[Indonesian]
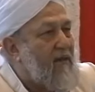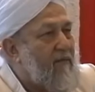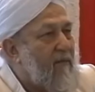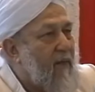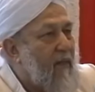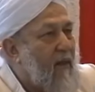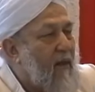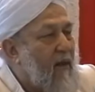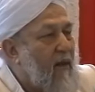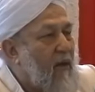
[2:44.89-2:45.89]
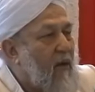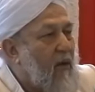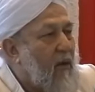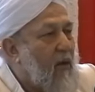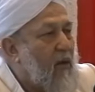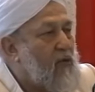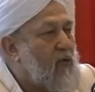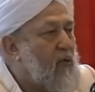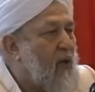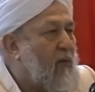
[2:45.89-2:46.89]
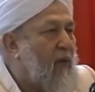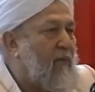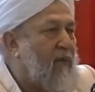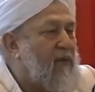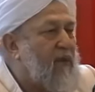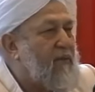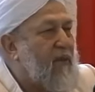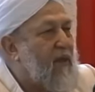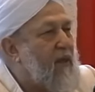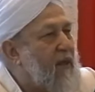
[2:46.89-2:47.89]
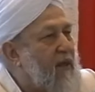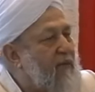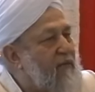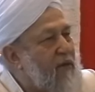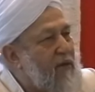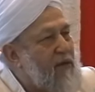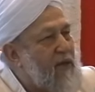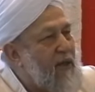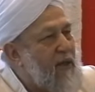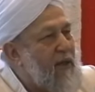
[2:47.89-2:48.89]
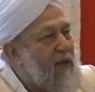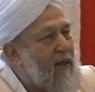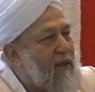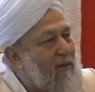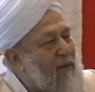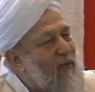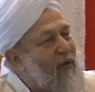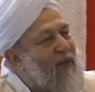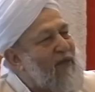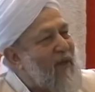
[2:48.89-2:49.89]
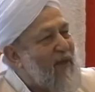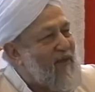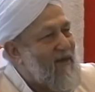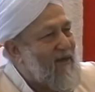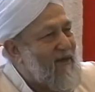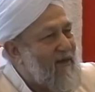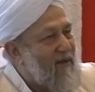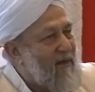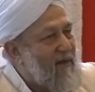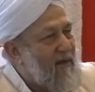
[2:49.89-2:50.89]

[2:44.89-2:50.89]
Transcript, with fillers: Lantas kamu mengatakan cinta untuk semua orang tidak kebencian untuk siapapun, sama sekali keliru.